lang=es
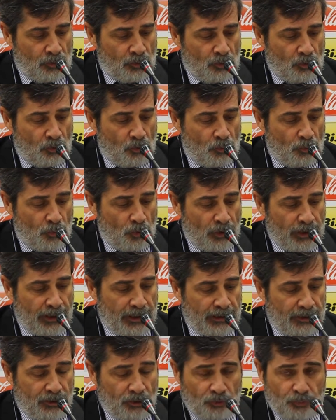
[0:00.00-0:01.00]
como
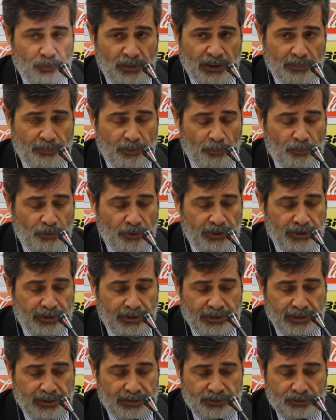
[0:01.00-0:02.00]
él nos van a
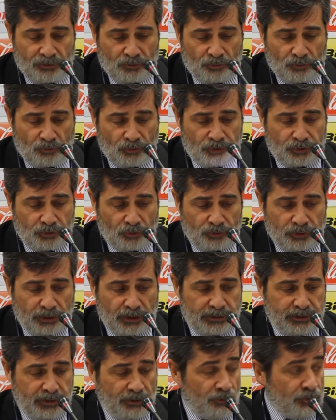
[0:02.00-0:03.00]
proponer, que no, es
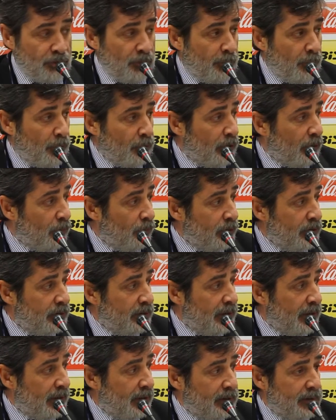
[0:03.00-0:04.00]
otro sino ser
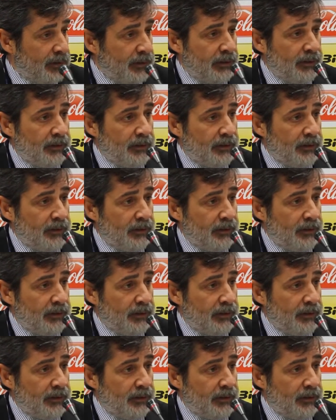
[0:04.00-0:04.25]
protagonistas